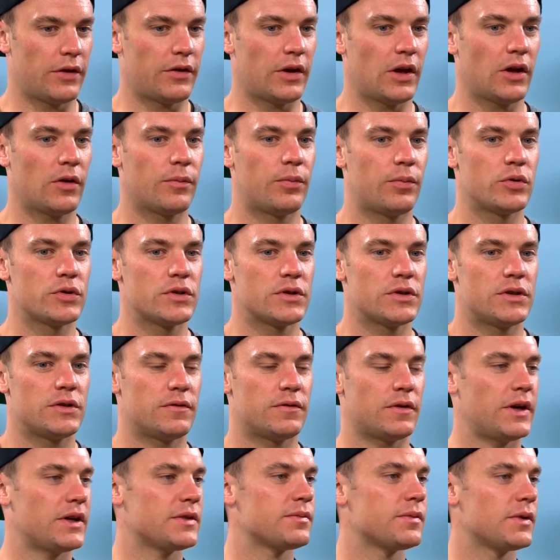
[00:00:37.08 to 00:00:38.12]
Ich denke,
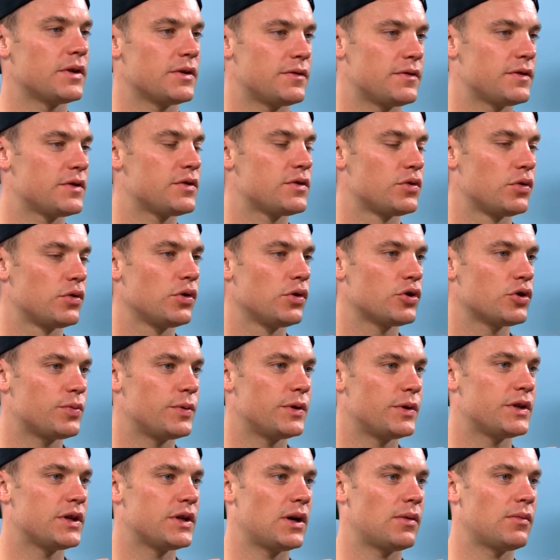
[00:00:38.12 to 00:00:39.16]
positiv war erstmal, dass wir zu Null
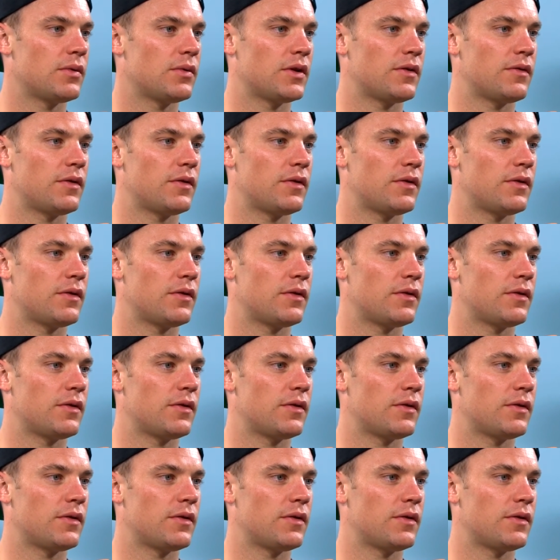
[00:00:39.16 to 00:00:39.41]
gespielt haben,